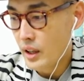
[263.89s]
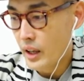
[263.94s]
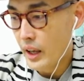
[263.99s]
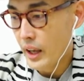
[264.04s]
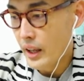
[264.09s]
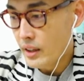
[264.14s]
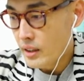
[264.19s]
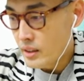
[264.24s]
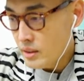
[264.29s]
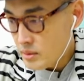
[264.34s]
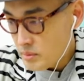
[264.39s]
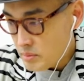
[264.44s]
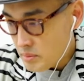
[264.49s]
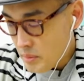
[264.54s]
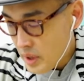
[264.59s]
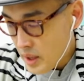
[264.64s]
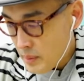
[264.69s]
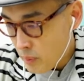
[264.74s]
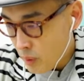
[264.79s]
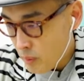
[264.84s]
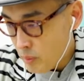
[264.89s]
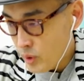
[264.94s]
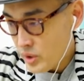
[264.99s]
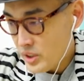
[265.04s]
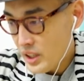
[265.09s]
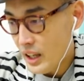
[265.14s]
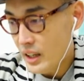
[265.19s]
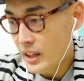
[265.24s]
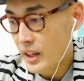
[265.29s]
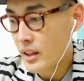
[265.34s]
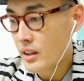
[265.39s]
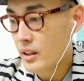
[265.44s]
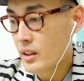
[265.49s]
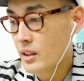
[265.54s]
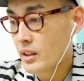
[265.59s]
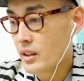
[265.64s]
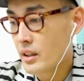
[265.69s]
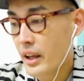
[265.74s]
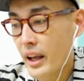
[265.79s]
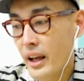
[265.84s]
เห็นมีโปรโมชั่นนิดนึ
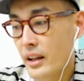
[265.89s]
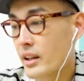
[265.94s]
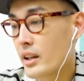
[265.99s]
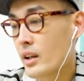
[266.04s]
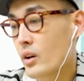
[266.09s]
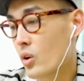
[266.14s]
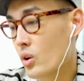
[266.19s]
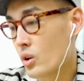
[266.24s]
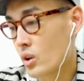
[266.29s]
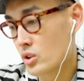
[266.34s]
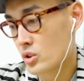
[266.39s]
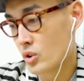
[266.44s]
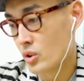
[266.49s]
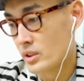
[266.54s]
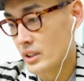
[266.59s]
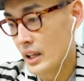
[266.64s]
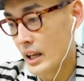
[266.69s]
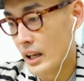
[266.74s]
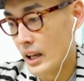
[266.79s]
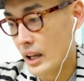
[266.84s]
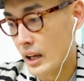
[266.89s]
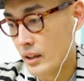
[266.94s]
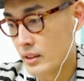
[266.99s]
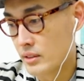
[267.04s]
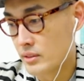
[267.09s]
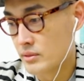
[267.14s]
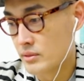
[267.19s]
งแค่นี้คนก็สนใจแล้ว